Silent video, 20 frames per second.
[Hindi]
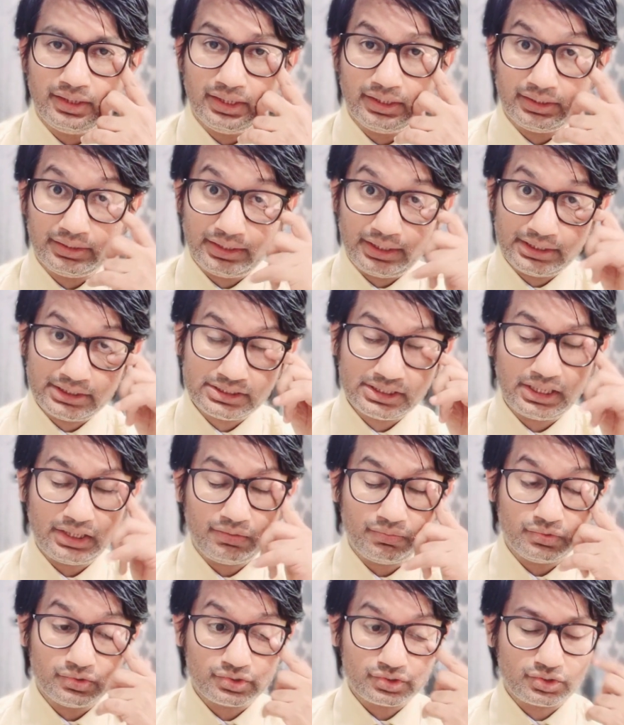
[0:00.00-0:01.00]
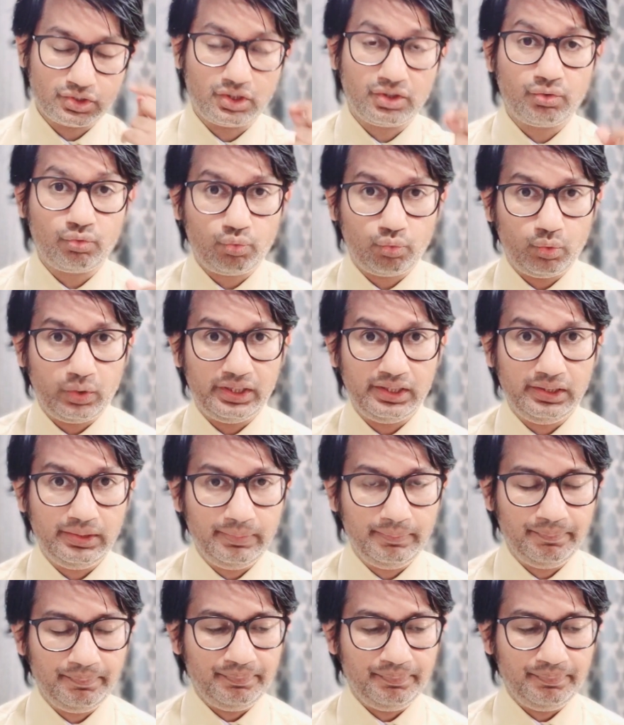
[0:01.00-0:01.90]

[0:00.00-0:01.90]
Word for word: गया दैट चाइल्ड वॉज नॉट वेल